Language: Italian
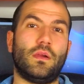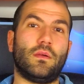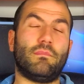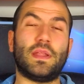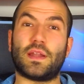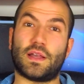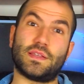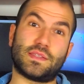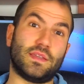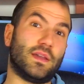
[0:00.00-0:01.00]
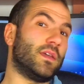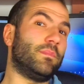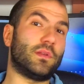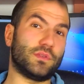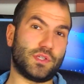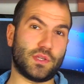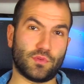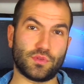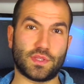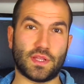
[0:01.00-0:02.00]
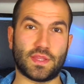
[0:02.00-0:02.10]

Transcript: Bene ragazzi, anche per oggi siamo giunti al